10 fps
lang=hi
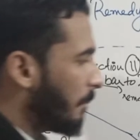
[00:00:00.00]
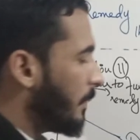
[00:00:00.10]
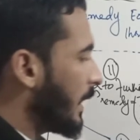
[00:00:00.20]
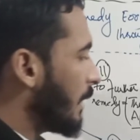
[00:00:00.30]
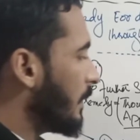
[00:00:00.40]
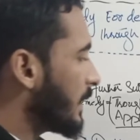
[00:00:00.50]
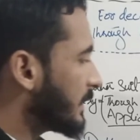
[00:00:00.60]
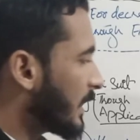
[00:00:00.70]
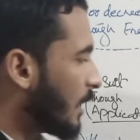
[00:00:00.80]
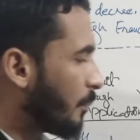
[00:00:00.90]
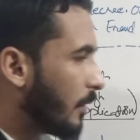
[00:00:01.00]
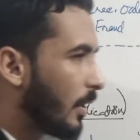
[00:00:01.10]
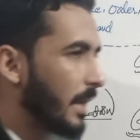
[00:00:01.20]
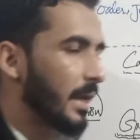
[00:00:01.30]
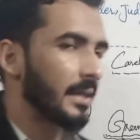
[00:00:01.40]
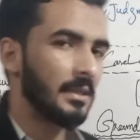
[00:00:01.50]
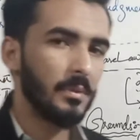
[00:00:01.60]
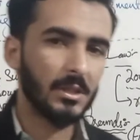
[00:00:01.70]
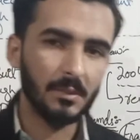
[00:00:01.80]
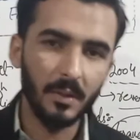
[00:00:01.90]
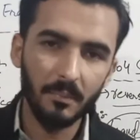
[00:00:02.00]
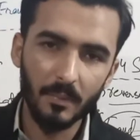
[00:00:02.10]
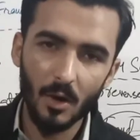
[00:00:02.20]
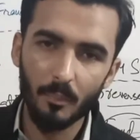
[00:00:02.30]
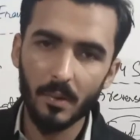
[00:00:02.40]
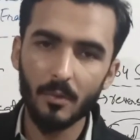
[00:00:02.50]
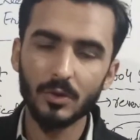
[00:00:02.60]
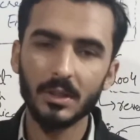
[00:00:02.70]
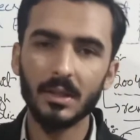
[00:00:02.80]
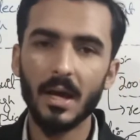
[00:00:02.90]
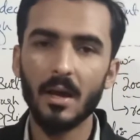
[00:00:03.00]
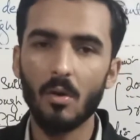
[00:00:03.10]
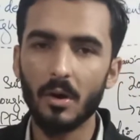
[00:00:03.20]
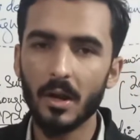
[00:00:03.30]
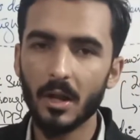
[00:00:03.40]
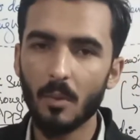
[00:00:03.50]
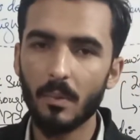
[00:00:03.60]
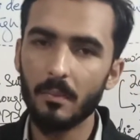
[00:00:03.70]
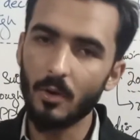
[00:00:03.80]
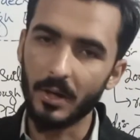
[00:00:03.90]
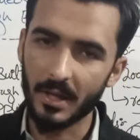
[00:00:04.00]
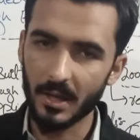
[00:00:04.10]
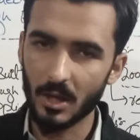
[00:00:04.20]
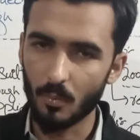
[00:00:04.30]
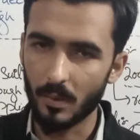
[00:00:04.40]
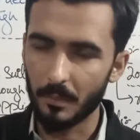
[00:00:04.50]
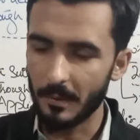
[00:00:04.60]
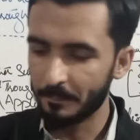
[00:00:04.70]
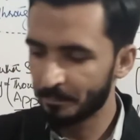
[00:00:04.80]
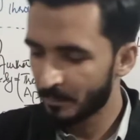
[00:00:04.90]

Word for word: एप्लीकेबल किसके ऊपर होगा ये किसी भी जजमेंट के ऊपर भी हो सकता है ऑर्डर के ऊपर भी और डिग्री के ऊपर भी